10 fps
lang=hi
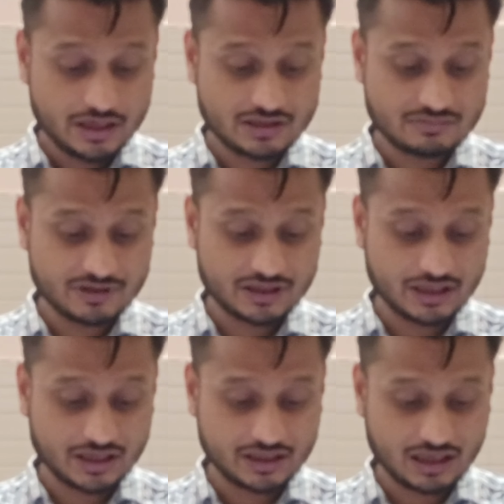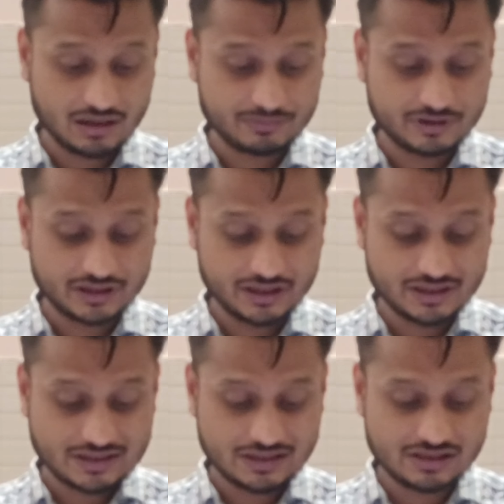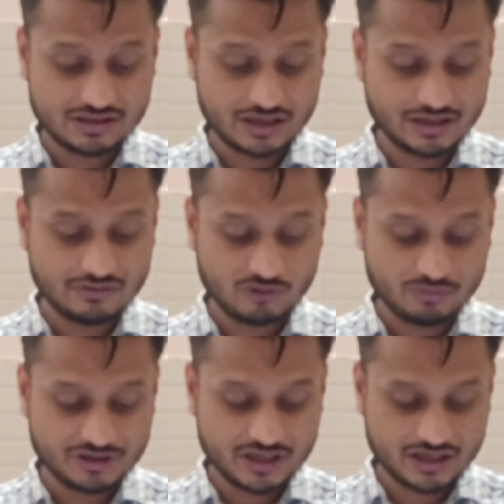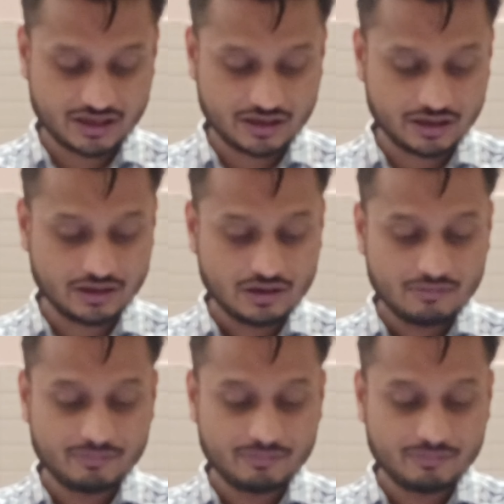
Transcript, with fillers: इसमें क्या क्या आपकी की स्किल्स चाहिए वो भी दे रखा है